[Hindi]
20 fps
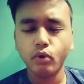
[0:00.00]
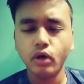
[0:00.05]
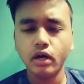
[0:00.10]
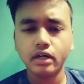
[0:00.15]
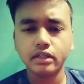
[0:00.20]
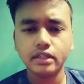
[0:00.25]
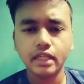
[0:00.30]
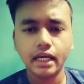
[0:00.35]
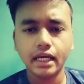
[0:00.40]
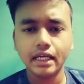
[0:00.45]
पूरा
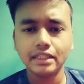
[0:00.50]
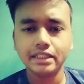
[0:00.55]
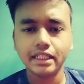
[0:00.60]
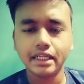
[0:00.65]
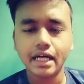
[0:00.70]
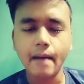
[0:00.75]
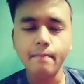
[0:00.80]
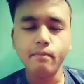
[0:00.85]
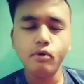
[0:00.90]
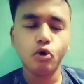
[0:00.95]
तरीके से
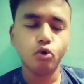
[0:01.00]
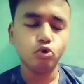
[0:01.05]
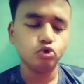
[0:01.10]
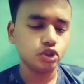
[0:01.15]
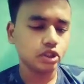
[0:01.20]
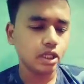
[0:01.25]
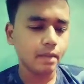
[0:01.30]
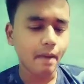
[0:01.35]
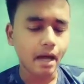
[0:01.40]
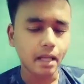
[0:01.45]
काम और
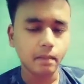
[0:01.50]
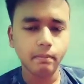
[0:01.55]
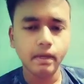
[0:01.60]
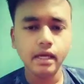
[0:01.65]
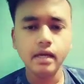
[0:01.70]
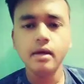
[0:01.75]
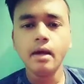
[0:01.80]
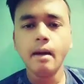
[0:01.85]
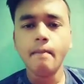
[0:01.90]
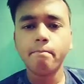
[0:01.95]
उसके बाद
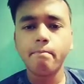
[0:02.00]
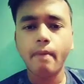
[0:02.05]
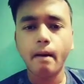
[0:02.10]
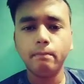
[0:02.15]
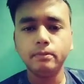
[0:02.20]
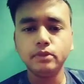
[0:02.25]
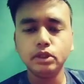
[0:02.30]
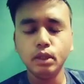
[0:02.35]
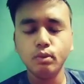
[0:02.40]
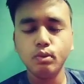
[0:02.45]
में
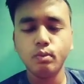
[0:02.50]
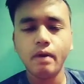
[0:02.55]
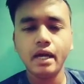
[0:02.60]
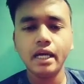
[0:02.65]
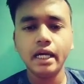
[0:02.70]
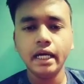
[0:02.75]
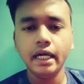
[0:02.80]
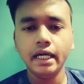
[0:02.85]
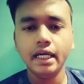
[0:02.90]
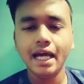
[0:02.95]
पबजी मोबाइल
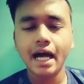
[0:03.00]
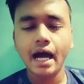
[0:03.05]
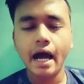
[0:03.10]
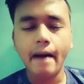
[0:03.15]
इंडिया